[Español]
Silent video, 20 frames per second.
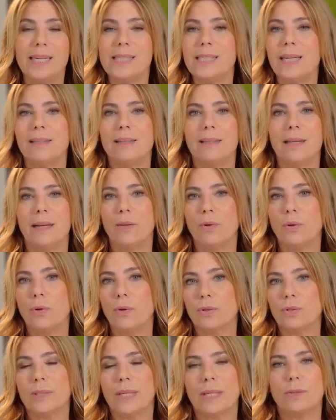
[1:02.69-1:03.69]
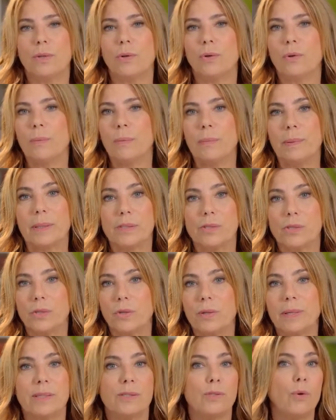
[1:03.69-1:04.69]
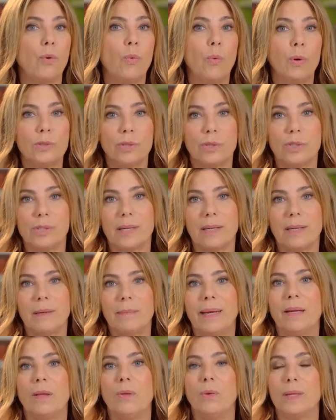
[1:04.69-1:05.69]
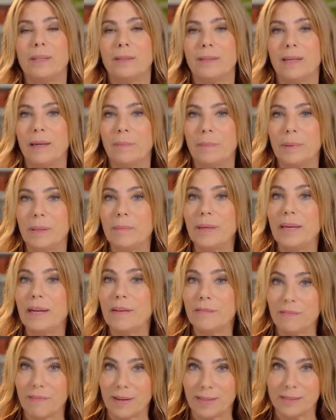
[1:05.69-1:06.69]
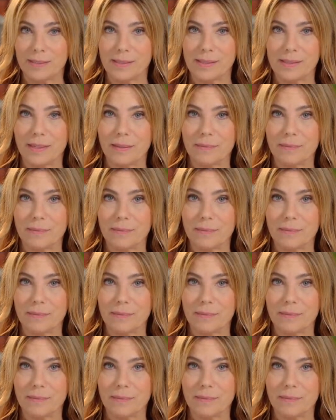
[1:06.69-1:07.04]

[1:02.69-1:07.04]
haya estado en contacto con personas u otros animales durante la primera infancia.